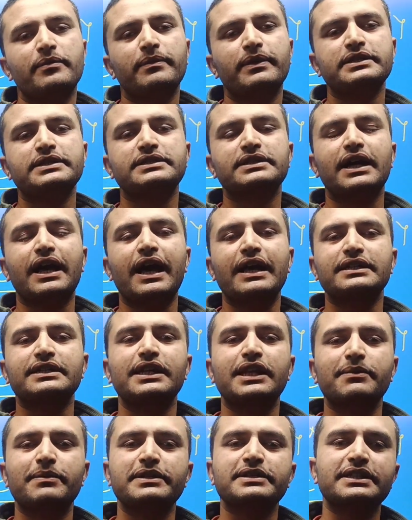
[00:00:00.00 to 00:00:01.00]
बस आज
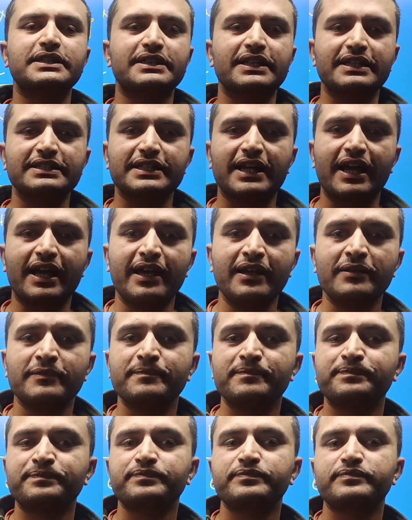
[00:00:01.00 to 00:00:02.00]
के लिए बस इतना सा है
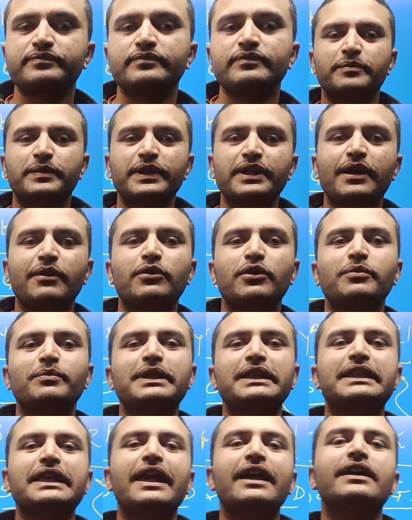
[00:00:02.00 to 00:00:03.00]
फिर हम लोग
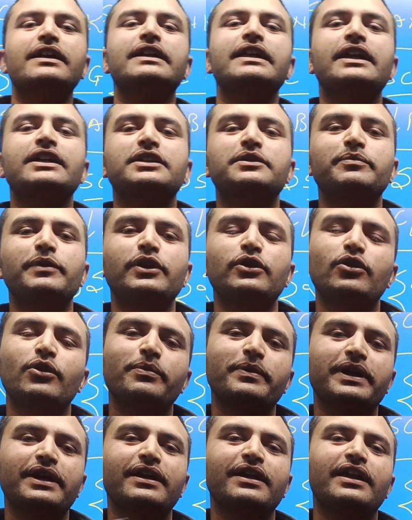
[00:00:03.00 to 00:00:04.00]
मिलते हैं एक नेक्स्ट वीडियो
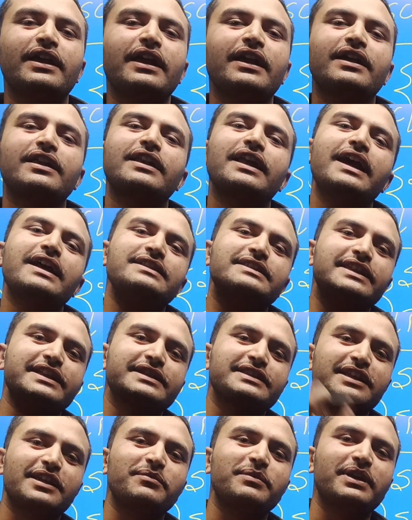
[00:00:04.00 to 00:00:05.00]
में एक नए
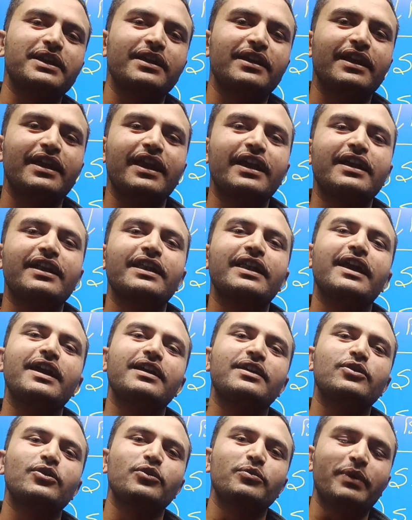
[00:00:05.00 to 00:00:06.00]
सेशन में एक नए
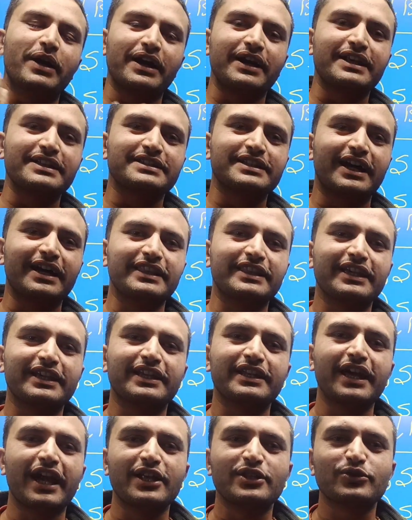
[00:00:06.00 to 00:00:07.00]
उमंग के साथ एक
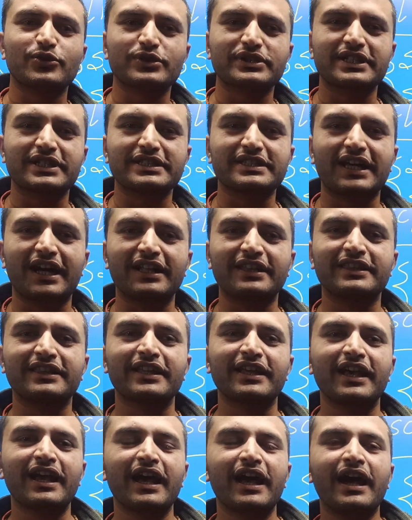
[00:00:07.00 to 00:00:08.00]
नए जोश के
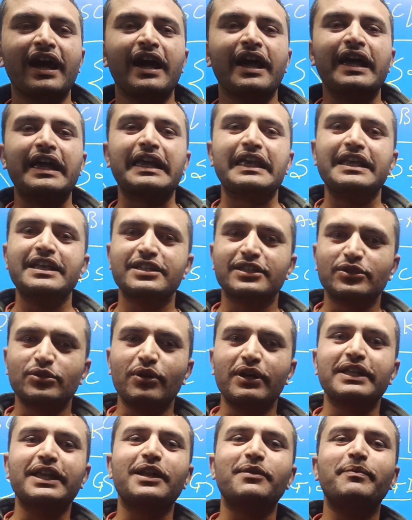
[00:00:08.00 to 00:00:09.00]
साथ इस
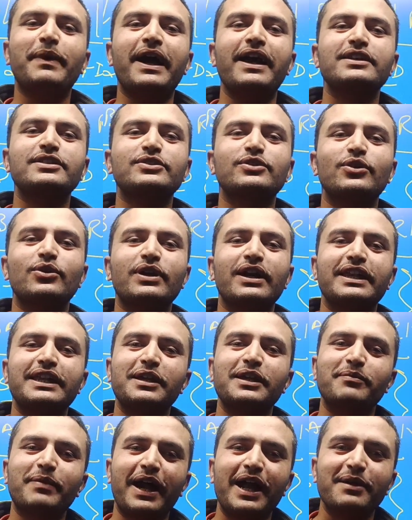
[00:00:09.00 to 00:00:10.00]
2022 को
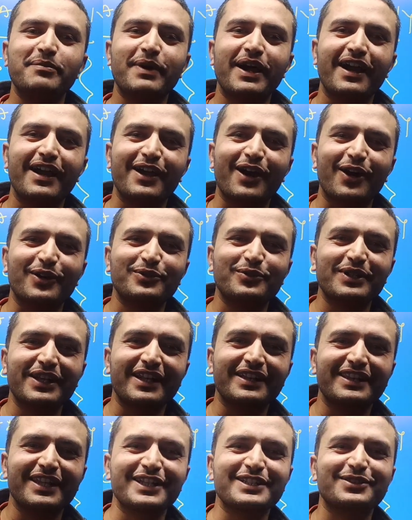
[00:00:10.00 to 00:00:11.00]
करिए बाय बाय और
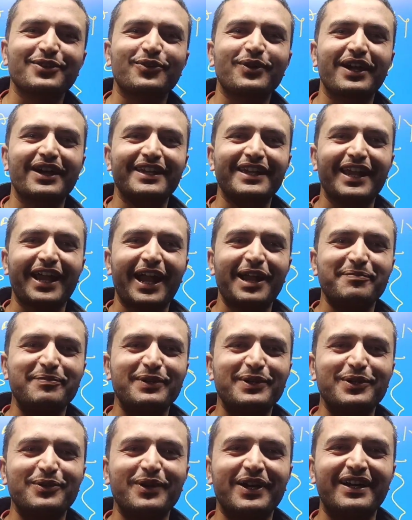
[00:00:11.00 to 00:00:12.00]
2023 को करिए
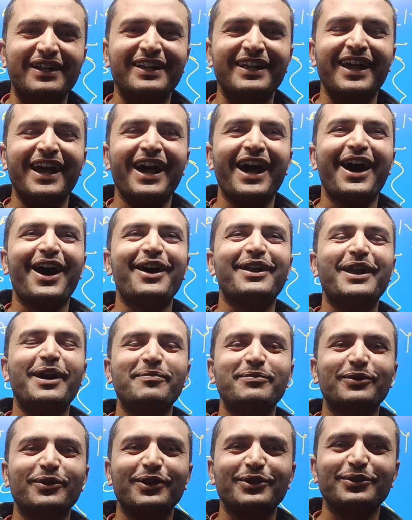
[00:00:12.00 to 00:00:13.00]
हैप्पी न्यू ईयर और
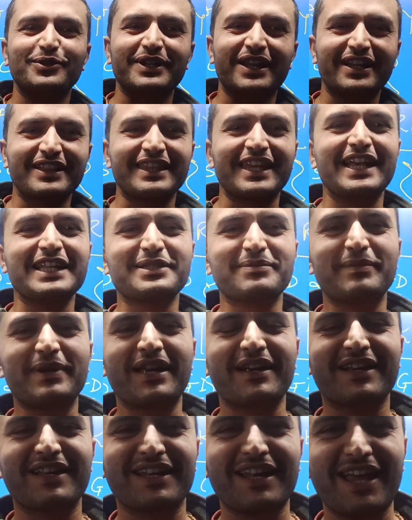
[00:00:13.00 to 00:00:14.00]
आप लोग 2023 में
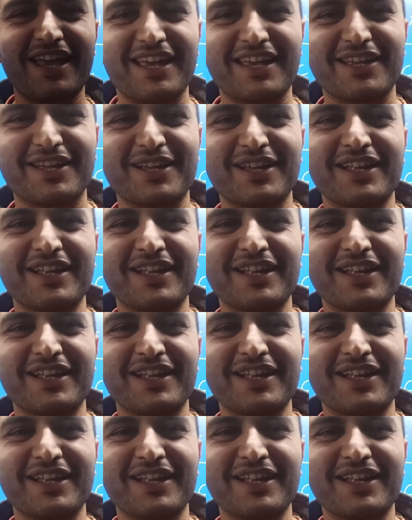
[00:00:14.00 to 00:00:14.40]
एक नए